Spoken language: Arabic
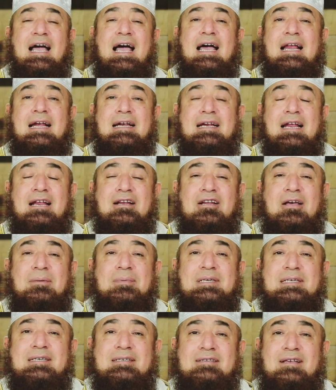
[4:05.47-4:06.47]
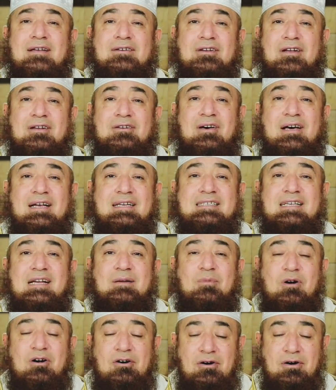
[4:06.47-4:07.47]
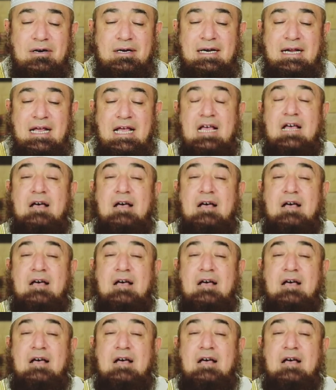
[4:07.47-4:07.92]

أن النبي صلى الله عليه وسلم قال